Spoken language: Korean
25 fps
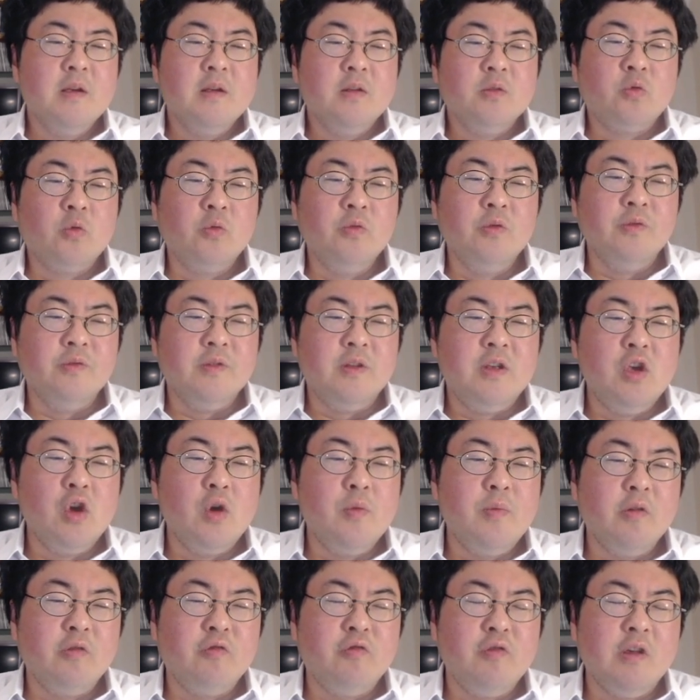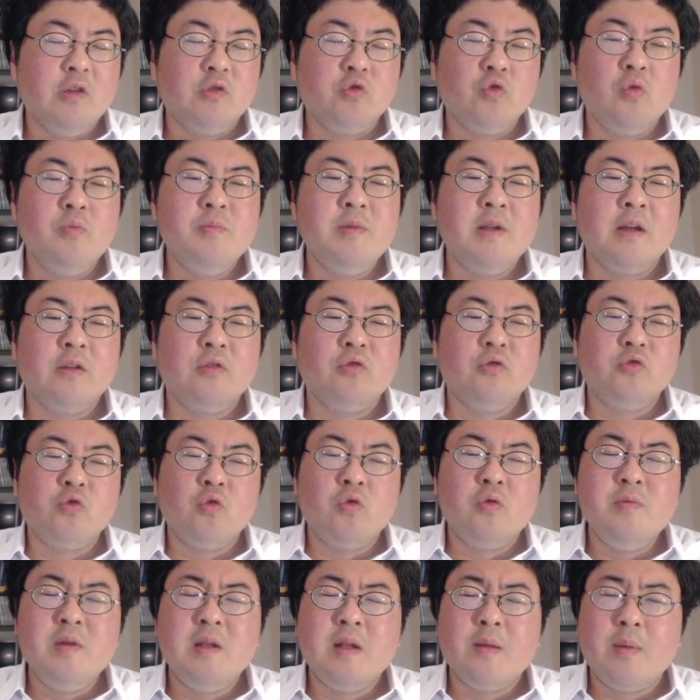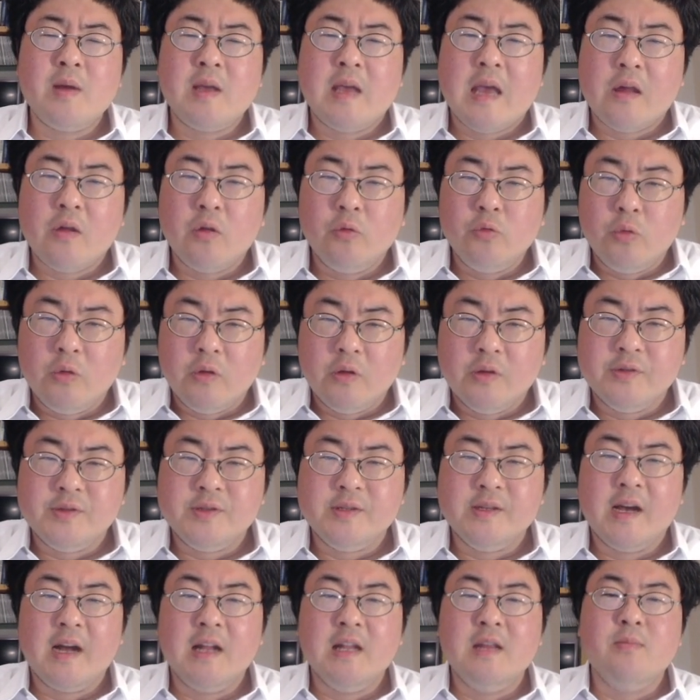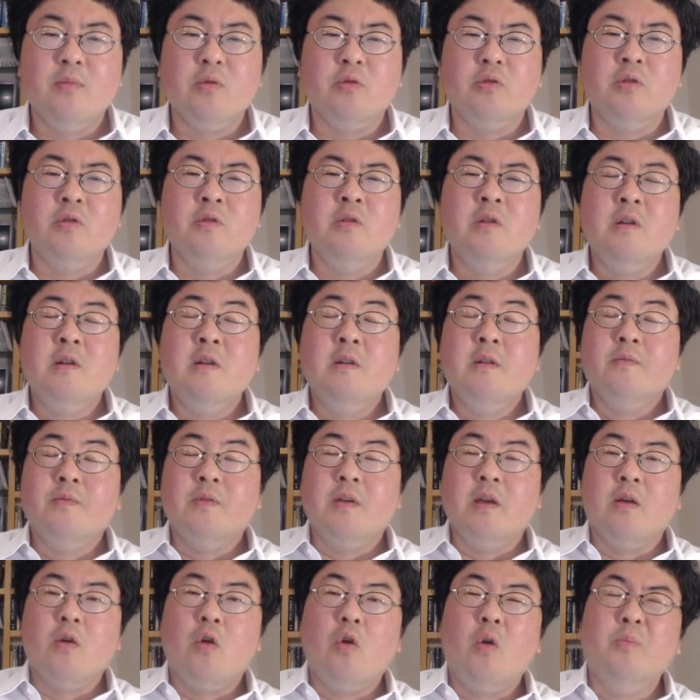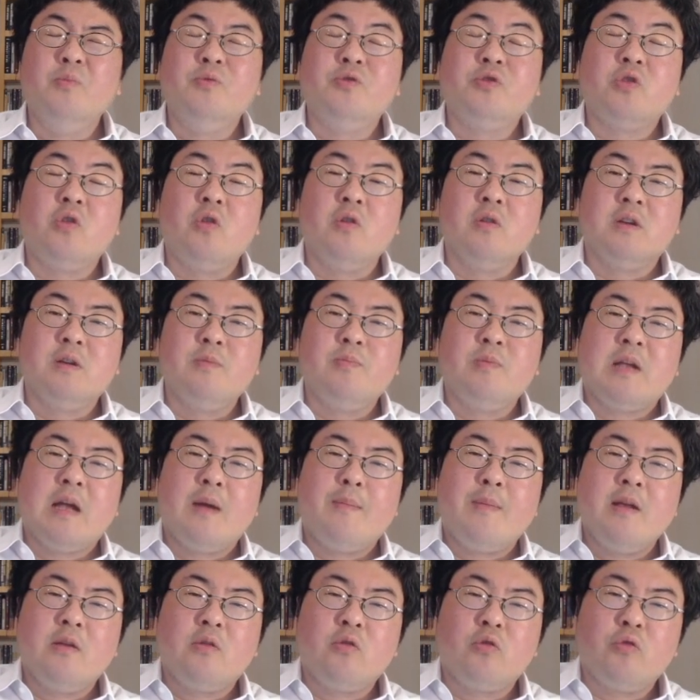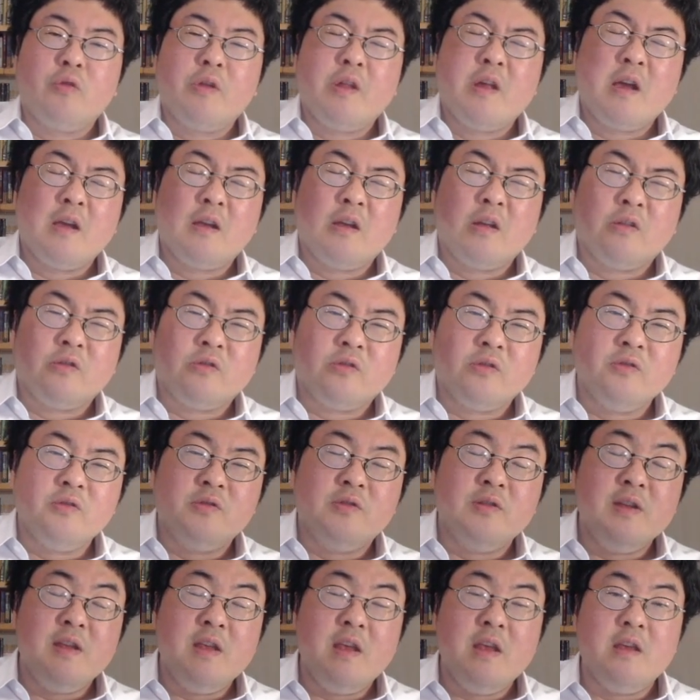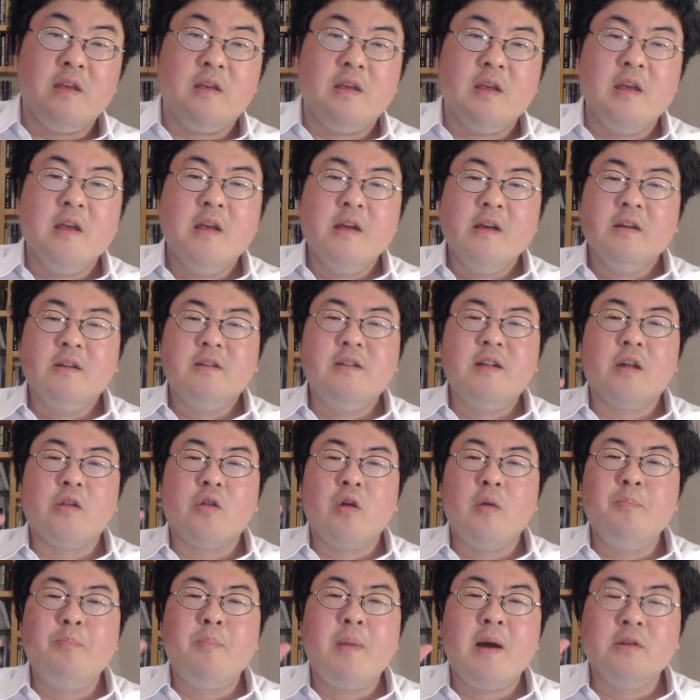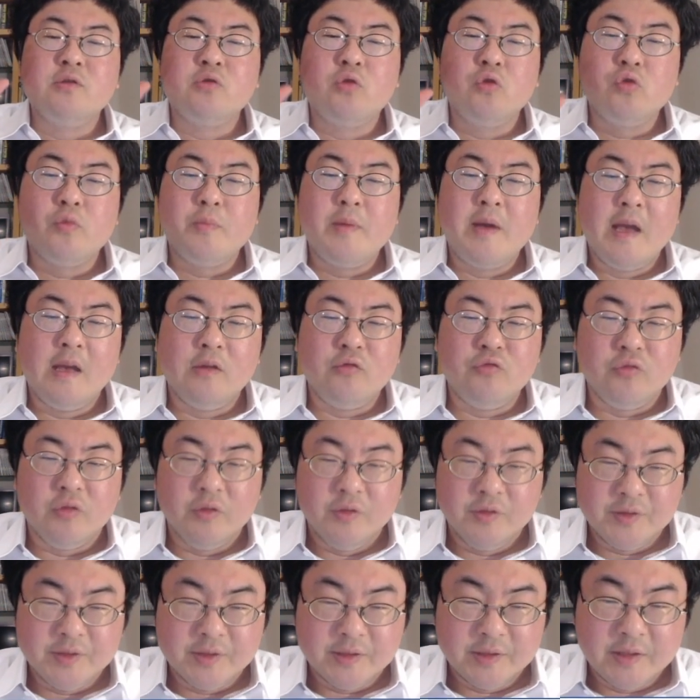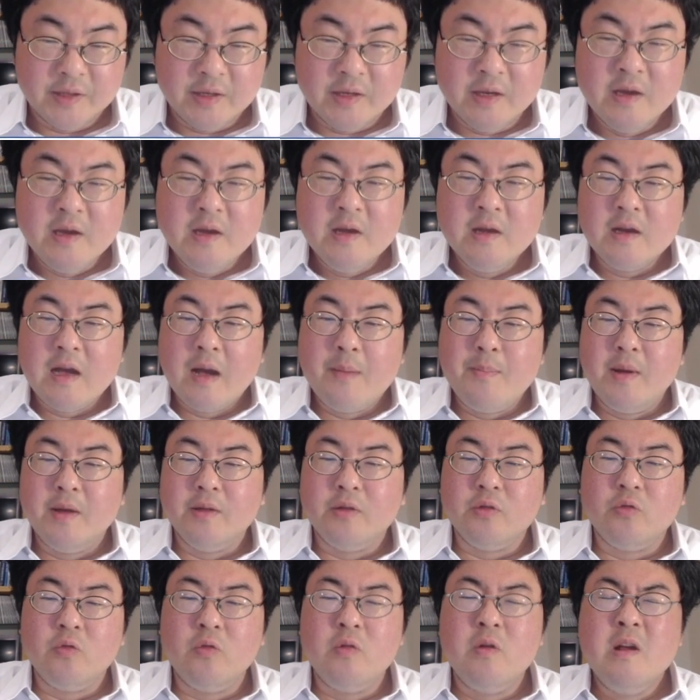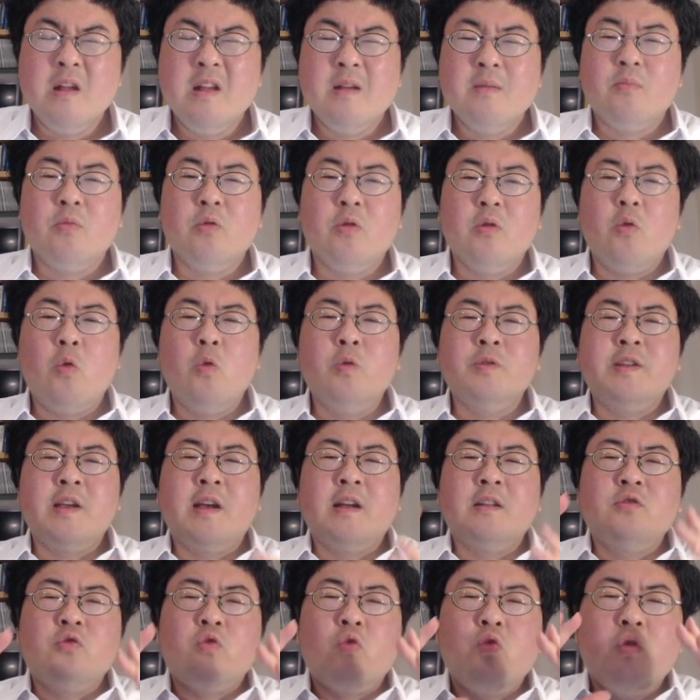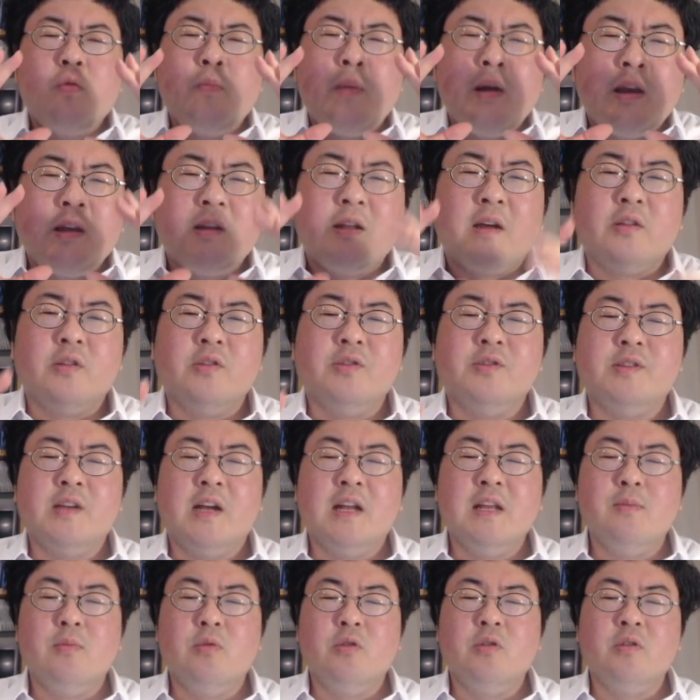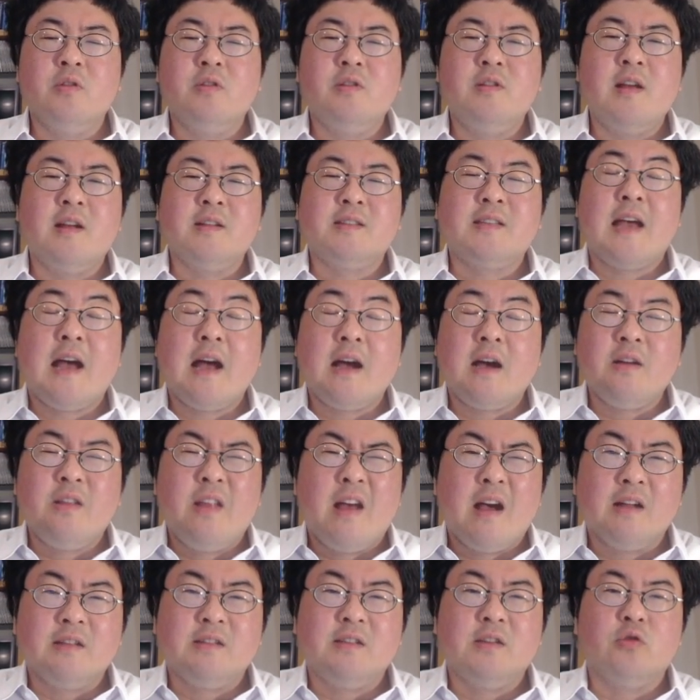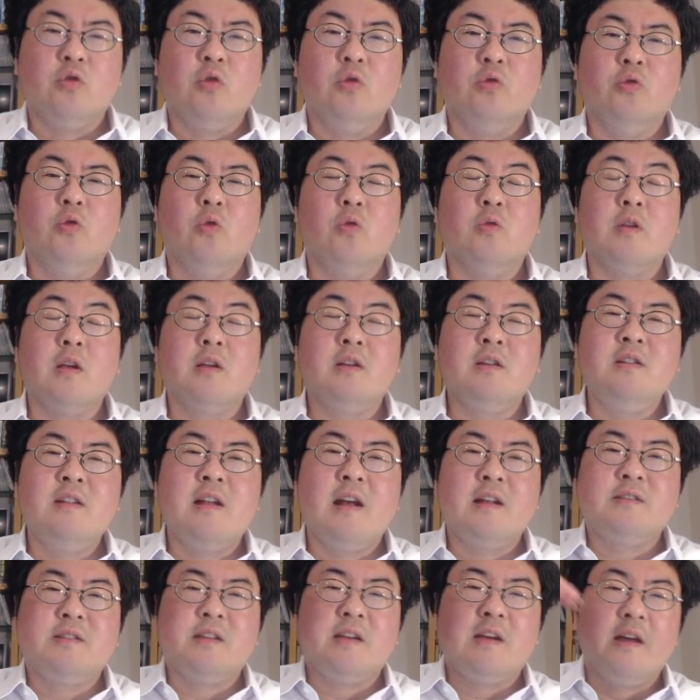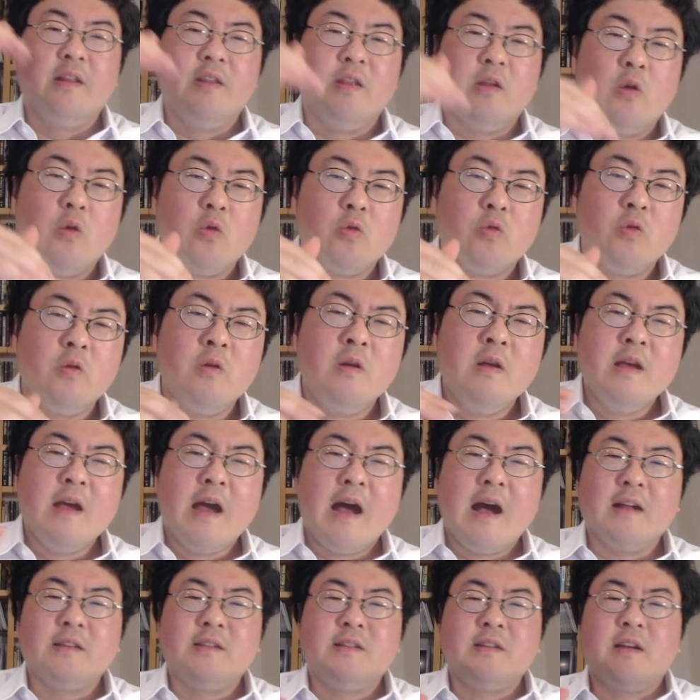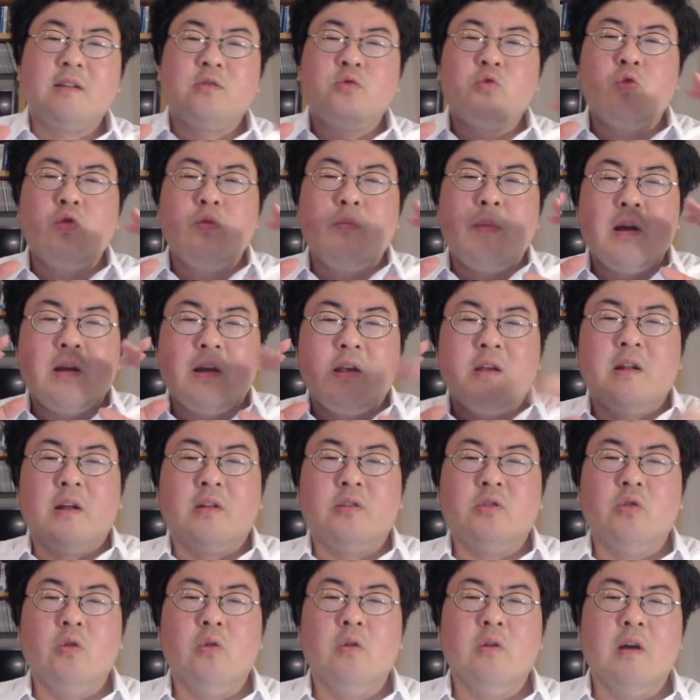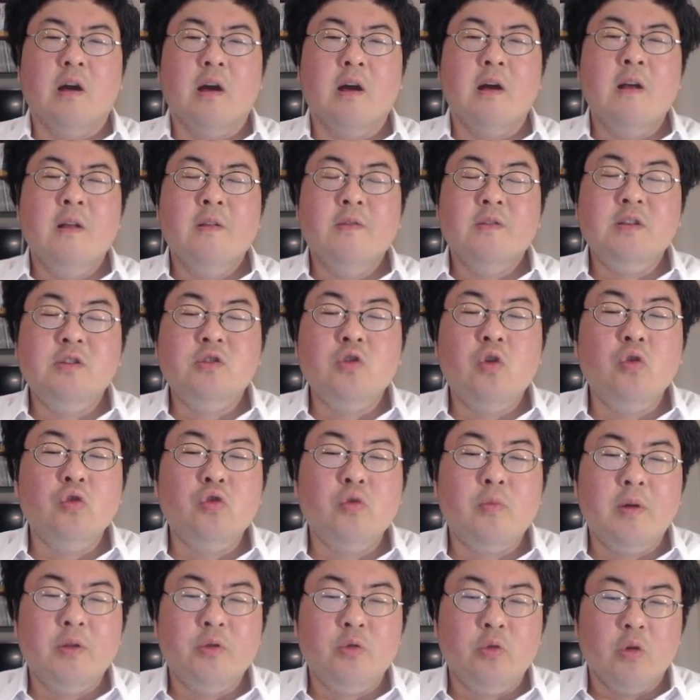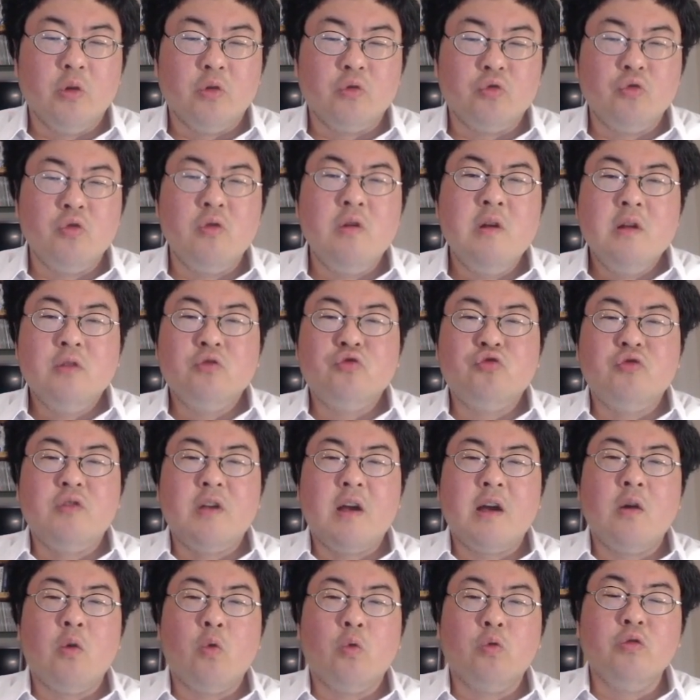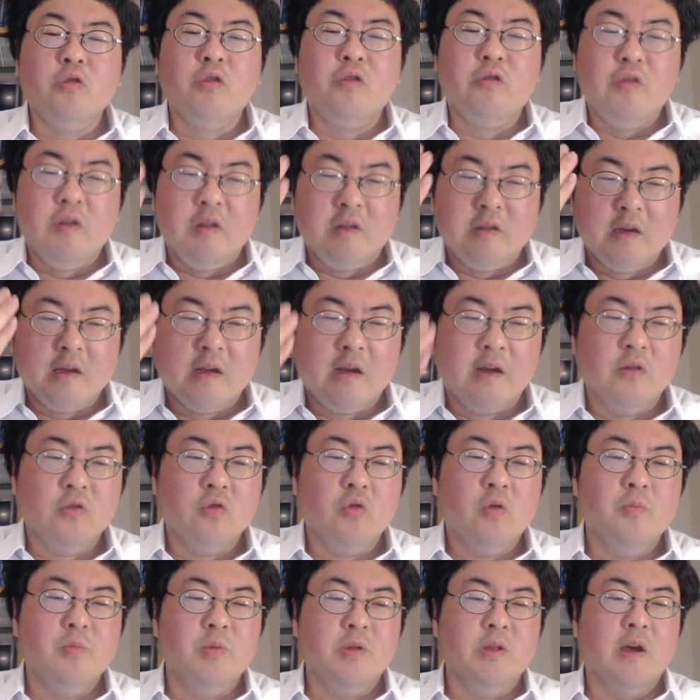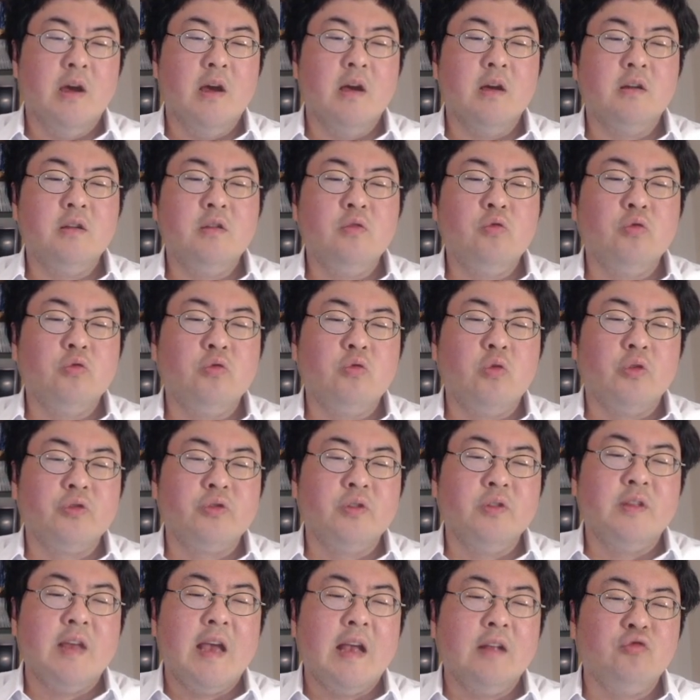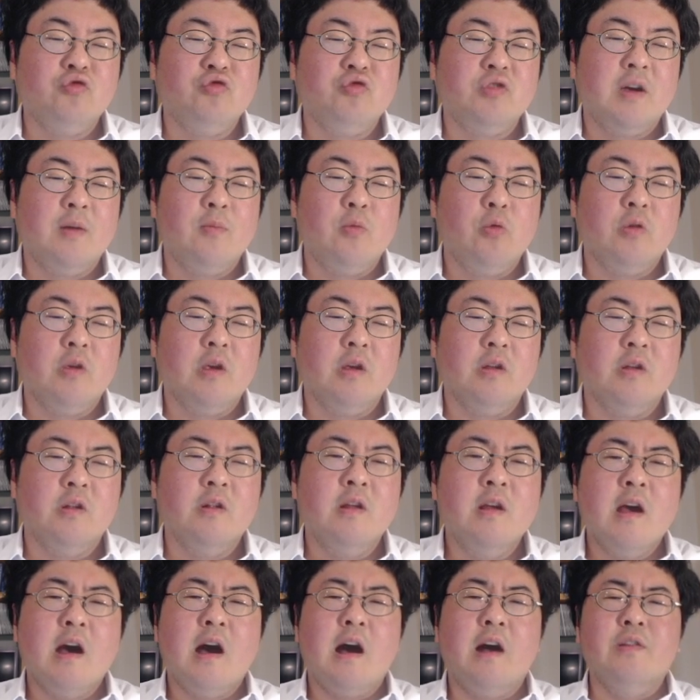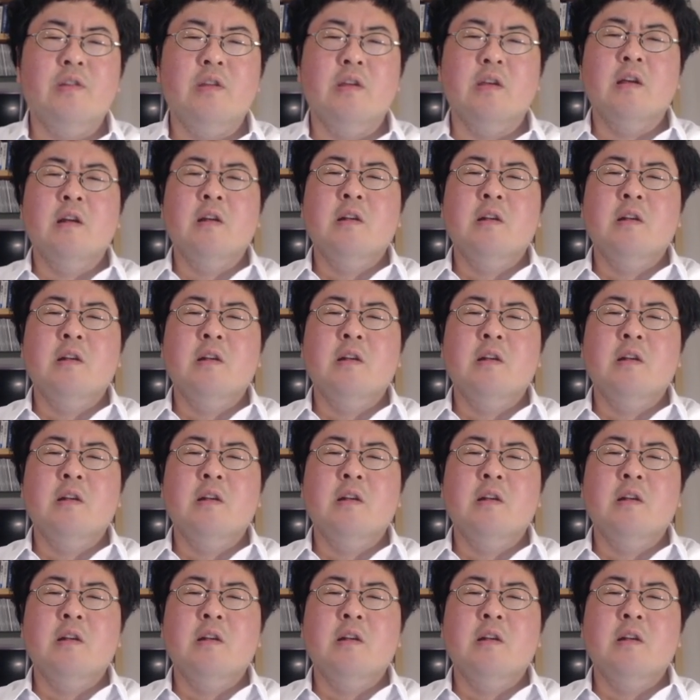또는 기업의 수익이 조금이나마 개선되든지 아니면은 네, 엄청 급감할 거로 생각했던 그 이익이 그냥 선방 정도만 해주든지 한마디로 뭐 호재가 조그맣게 나든지 아니면은 그냥 작은 악재 정도 그러니까 큰 악재가 안 나오고 악재가 조그맣게 났던가 이 정도만 되어도 주가가 오를 수 있다라는 겁니다. 그리고 또 어떤 대주주가 보기에는 아니